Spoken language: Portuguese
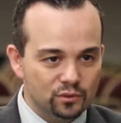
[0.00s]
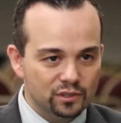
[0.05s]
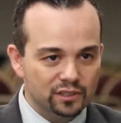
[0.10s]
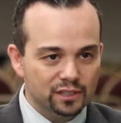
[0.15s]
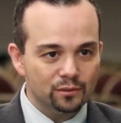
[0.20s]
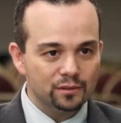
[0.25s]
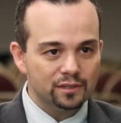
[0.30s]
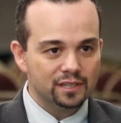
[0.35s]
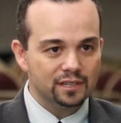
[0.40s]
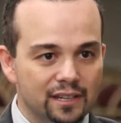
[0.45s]

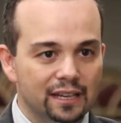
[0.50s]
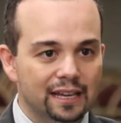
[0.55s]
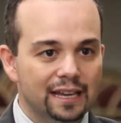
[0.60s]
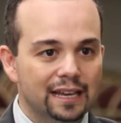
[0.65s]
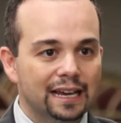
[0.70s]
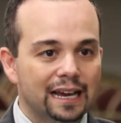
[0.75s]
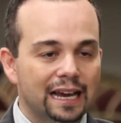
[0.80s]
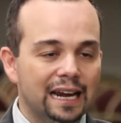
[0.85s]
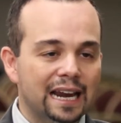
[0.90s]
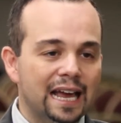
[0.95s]
Então, assim,
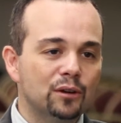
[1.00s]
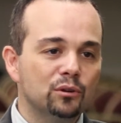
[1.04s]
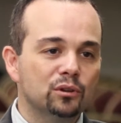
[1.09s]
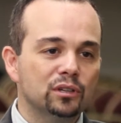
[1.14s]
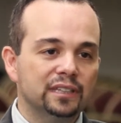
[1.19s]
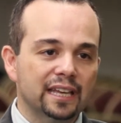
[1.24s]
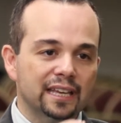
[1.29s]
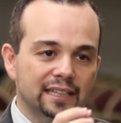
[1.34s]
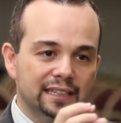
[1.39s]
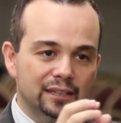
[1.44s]
claro que
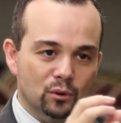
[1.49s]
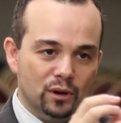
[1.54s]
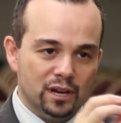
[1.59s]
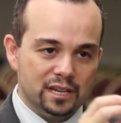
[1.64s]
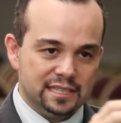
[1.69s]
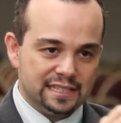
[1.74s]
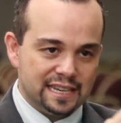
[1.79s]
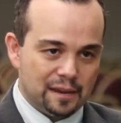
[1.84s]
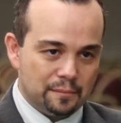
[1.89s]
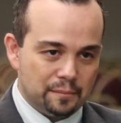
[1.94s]
tem que ter um
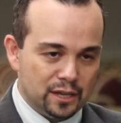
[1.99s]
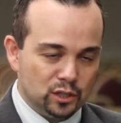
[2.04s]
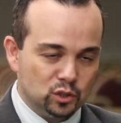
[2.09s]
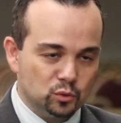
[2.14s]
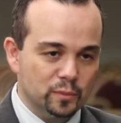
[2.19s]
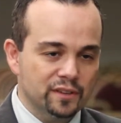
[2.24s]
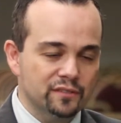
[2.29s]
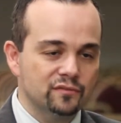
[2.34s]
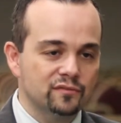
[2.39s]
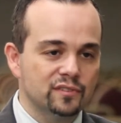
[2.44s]

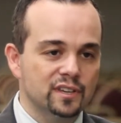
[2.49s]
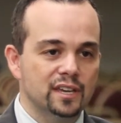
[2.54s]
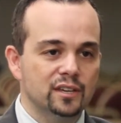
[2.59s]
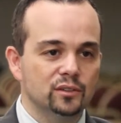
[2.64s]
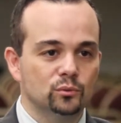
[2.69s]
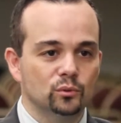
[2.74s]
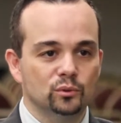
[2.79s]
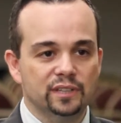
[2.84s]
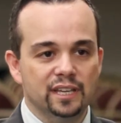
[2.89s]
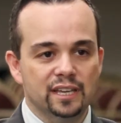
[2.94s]
rastreamento bem
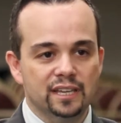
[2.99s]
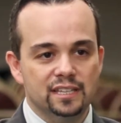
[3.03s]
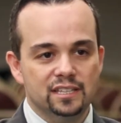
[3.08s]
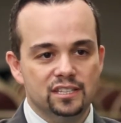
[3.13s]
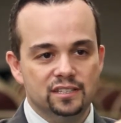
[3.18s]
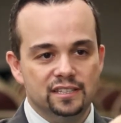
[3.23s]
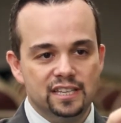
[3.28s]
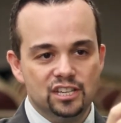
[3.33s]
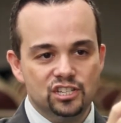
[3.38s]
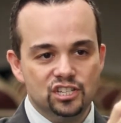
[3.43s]
feito, eu tenho que
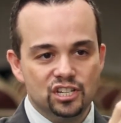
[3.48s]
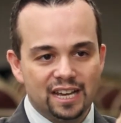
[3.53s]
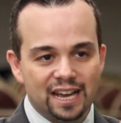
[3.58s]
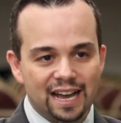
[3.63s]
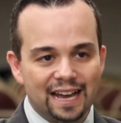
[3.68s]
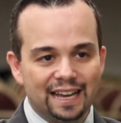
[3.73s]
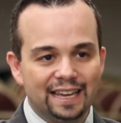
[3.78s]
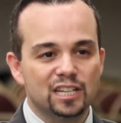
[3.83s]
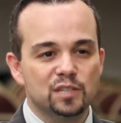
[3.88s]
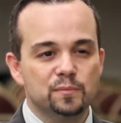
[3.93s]

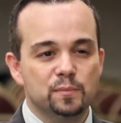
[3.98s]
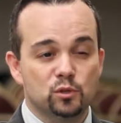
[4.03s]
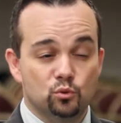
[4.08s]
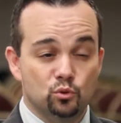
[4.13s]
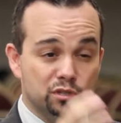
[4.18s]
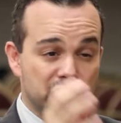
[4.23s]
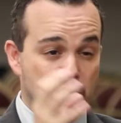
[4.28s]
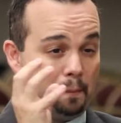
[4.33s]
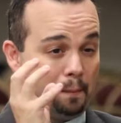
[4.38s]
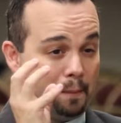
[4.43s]
dedicar aquelas
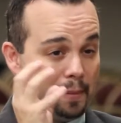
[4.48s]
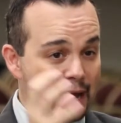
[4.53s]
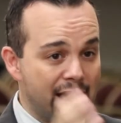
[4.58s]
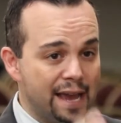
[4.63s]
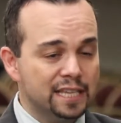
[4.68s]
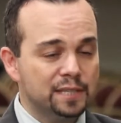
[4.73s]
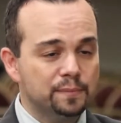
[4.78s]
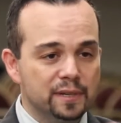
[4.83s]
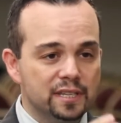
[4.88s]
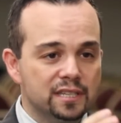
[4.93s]
pessoas que
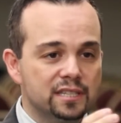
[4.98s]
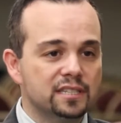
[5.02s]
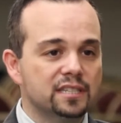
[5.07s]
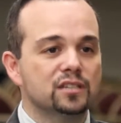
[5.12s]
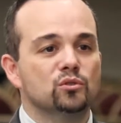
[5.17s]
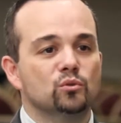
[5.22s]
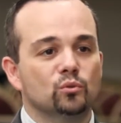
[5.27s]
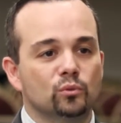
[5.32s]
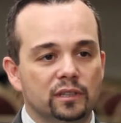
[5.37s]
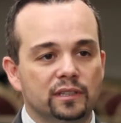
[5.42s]
mais
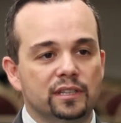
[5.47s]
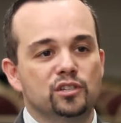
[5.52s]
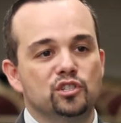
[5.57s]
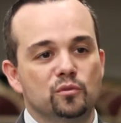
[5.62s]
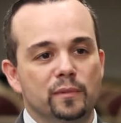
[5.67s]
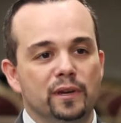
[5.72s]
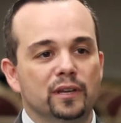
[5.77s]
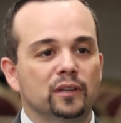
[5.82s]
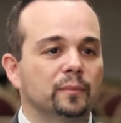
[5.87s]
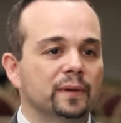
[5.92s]
precisam do
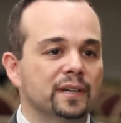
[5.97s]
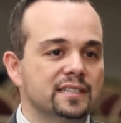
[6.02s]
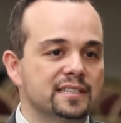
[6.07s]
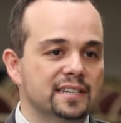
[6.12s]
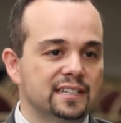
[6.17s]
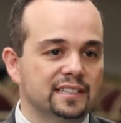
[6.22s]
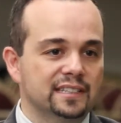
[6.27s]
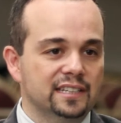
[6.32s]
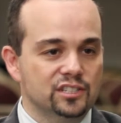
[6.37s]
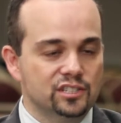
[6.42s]
atendimento para
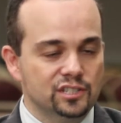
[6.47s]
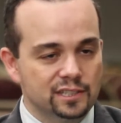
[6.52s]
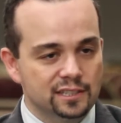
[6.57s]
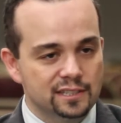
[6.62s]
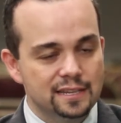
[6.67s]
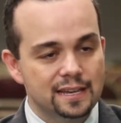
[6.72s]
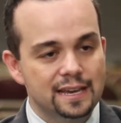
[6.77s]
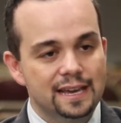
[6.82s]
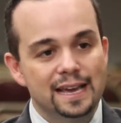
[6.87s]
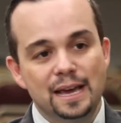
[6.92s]
serem
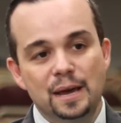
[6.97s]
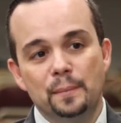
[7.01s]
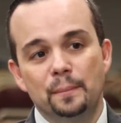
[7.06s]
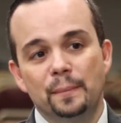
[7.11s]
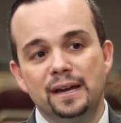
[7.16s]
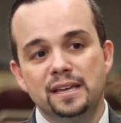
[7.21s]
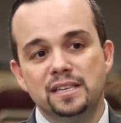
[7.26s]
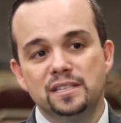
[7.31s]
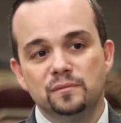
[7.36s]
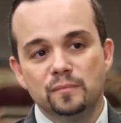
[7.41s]
atendidas,
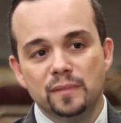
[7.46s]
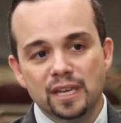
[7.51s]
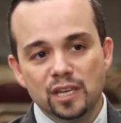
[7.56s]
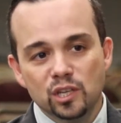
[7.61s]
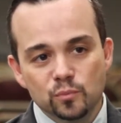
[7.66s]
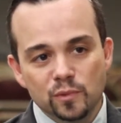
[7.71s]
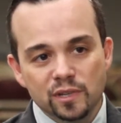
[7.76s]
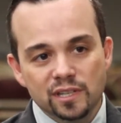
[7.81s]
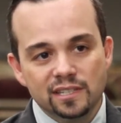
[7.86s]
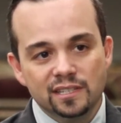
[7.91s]
mas
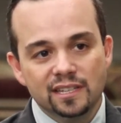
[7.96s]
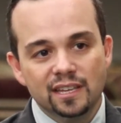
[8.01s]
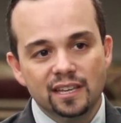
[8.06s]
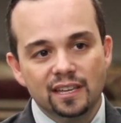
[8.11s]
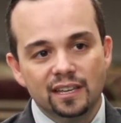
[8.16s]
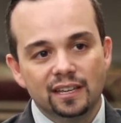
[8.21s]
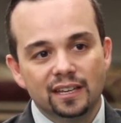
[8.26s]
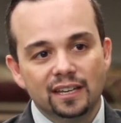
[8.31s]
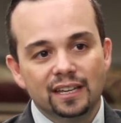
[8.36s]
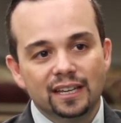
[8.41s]
mesmo
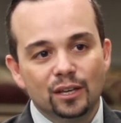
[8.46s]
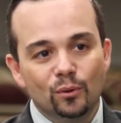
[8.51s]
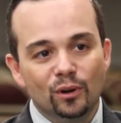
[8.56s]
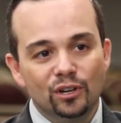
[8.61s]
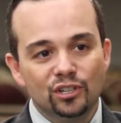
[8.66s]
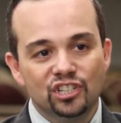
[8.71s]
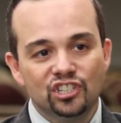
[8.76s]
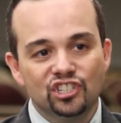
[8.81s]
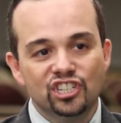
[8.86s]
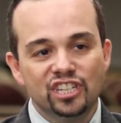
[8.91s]
assim, eu
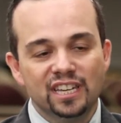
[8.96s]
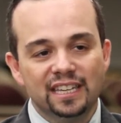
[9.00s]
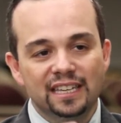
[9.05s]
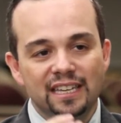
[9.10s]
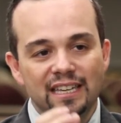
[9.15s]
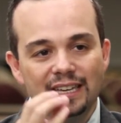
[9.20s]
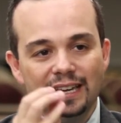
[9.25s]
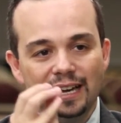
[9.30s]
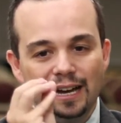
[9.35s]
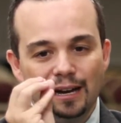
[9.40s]
acho que tinha
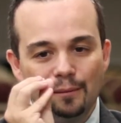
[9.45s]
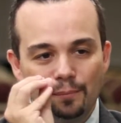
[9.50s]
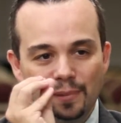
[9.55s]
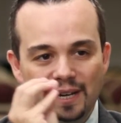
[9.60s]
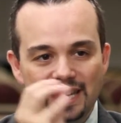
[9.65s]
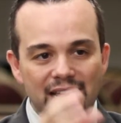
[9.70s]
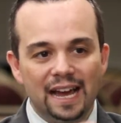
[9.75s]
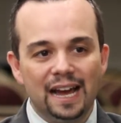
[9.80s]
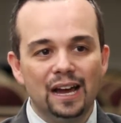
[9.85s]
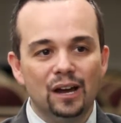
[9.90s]
que
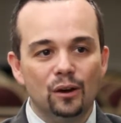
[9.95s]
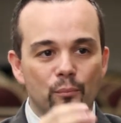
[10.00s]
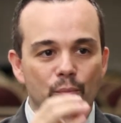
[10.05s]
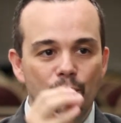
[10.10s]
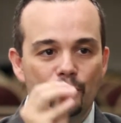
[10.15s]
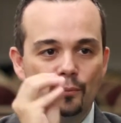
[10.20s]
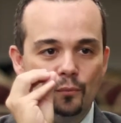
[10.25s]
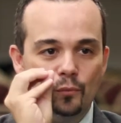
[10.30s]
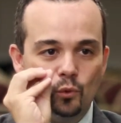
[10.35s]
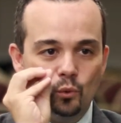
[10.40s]
ampliar
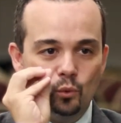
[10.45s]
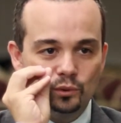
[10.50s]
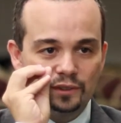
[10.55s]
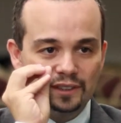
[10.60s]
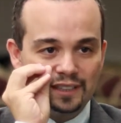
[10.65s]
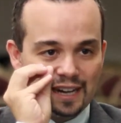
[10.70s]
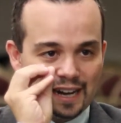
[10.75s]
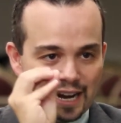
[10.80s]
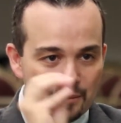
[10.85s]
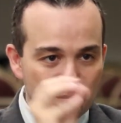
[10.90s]
o
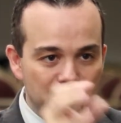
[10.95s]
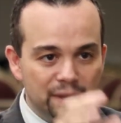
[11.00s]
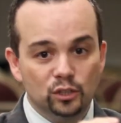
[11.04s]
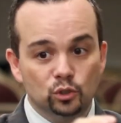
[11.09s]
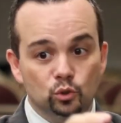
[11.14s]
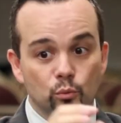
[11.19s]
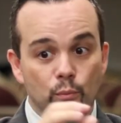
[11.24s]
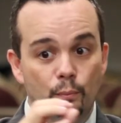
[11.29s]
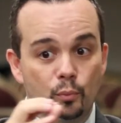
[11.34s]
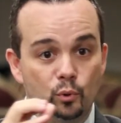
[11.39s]

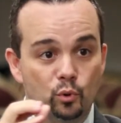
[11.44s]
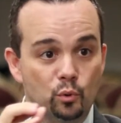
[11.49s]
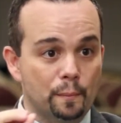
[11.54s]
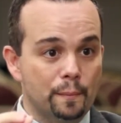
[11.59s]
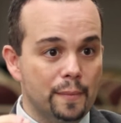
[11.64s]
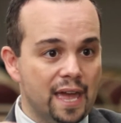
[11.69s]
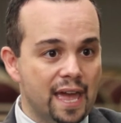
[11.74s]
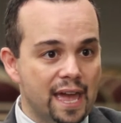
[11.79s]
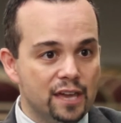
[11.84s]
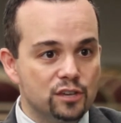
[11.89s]
treinamento para o
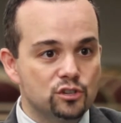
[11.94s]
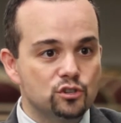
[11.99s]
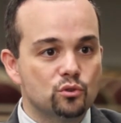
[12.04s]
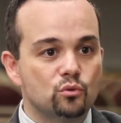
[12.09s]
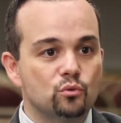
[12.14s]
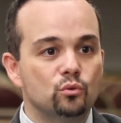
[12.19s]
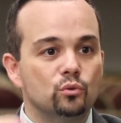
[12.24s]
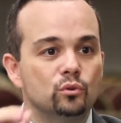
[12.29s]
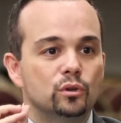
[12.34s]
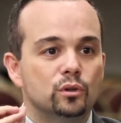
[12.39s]

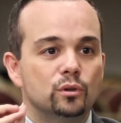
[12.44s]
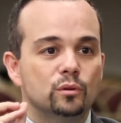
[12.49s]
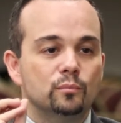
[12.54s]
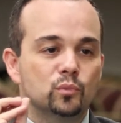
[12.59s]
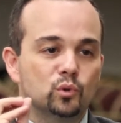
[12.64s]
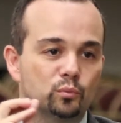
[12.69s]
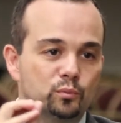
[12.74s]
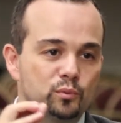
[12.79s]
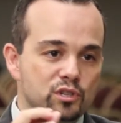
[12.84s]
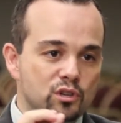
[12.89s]
médico,
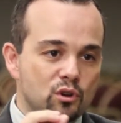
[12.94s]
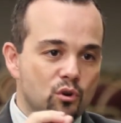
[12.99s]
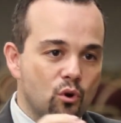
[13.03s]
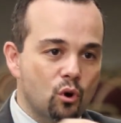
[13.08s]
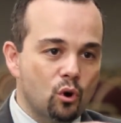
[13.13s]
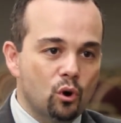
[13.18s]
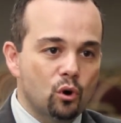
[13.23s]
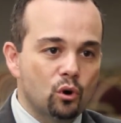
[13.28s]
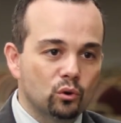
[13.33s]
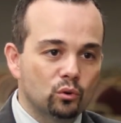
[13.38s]
para o
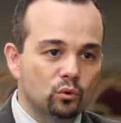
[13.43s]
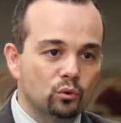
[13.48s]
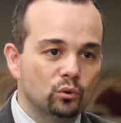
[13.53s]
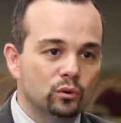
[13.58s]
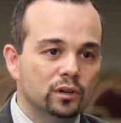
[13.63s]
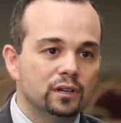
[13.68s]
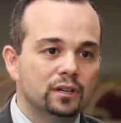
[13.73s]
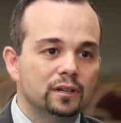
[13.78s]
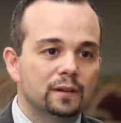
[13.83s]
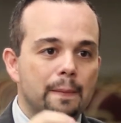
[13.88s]
psicólogo,